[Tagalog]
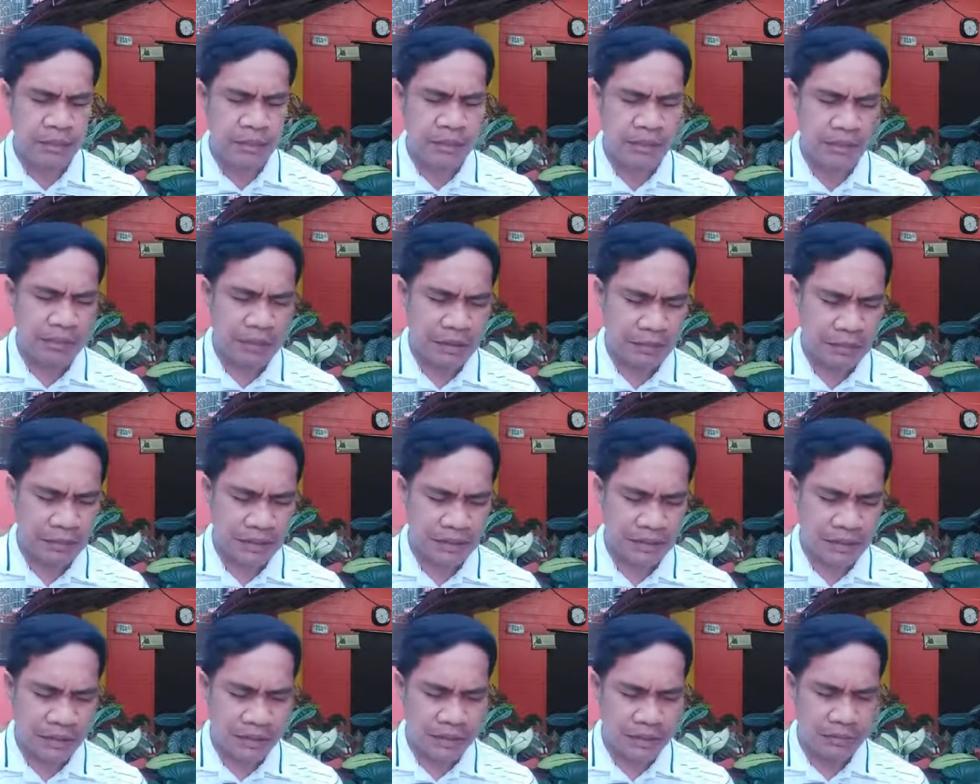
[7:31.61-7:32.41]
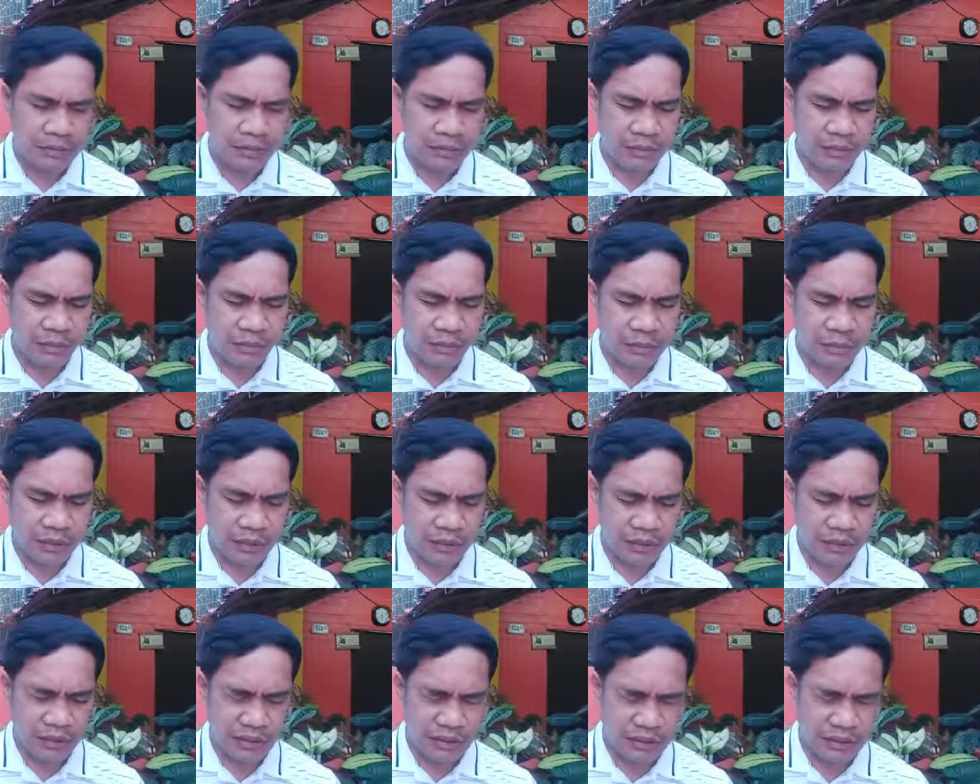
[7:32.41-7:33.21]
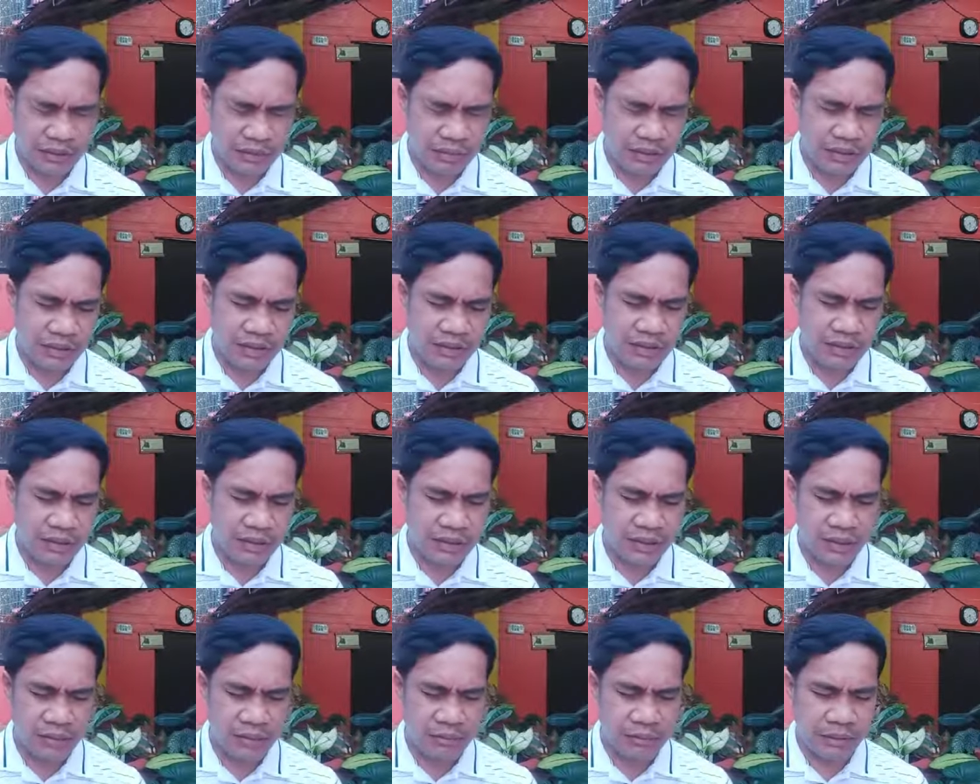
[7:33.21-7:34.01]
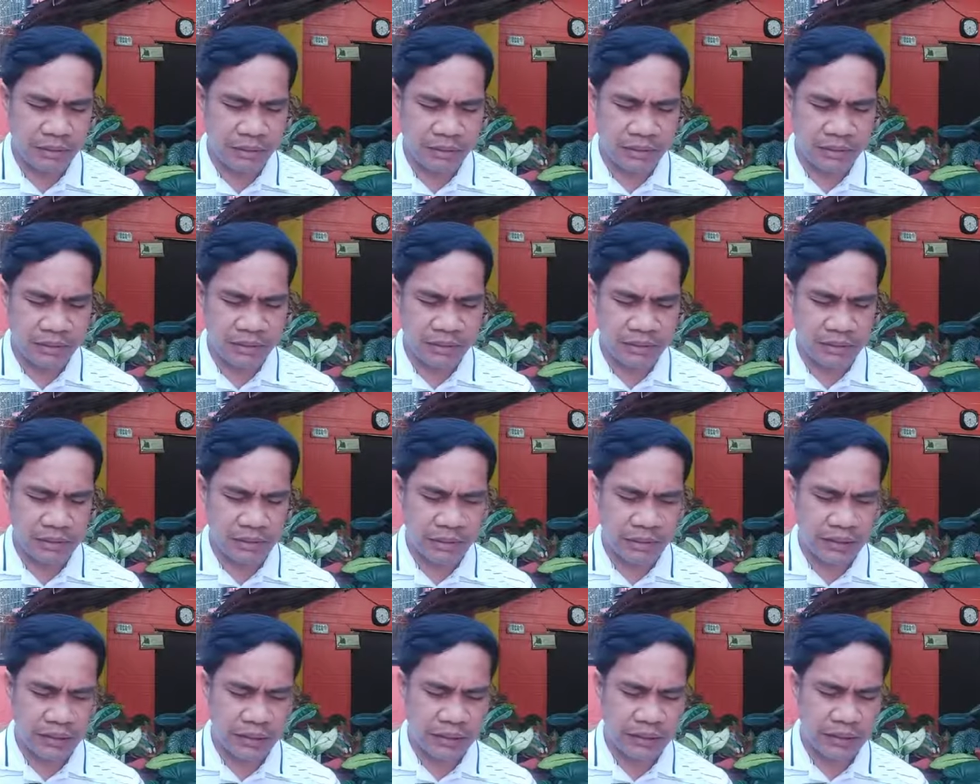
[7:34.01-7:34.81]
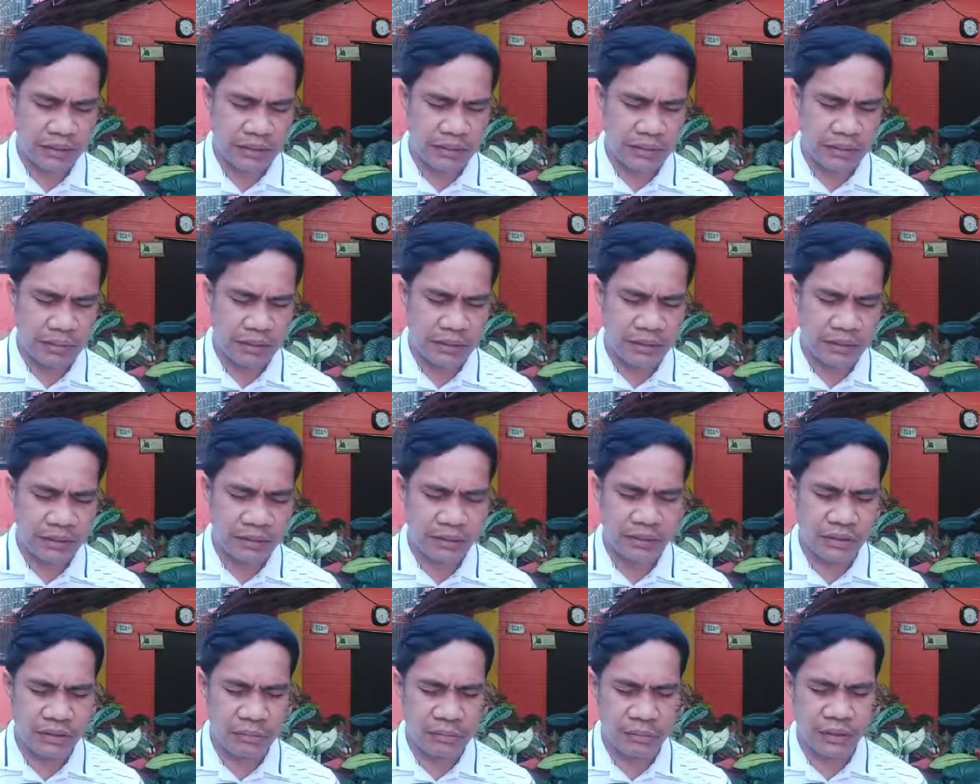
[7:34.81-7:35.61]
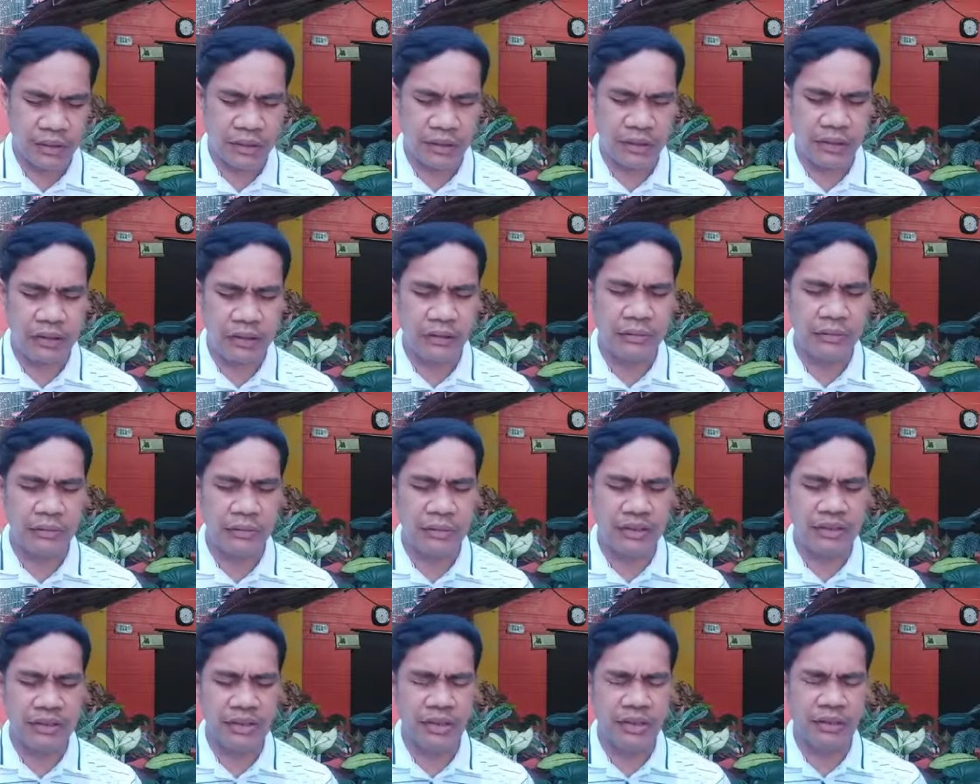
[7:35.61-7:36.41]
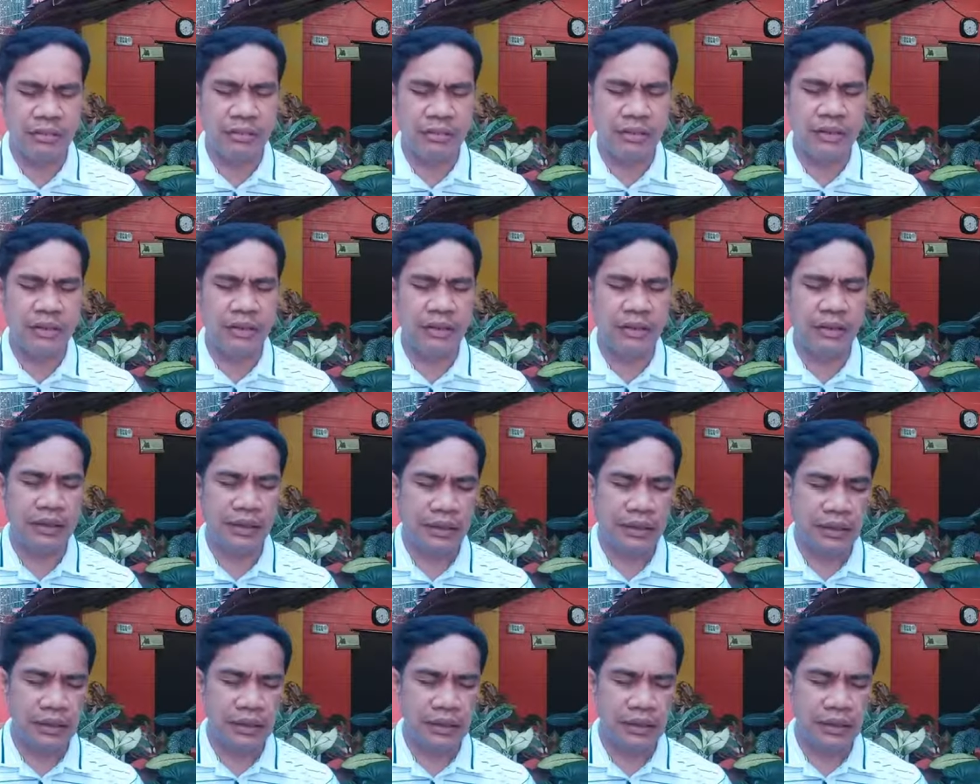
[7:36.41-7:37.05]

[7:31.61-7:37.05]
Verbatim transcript: Nagpapasalamat po Panginoon kami sa napakagandang araw at panahon na pinagkaloob mo sa amin.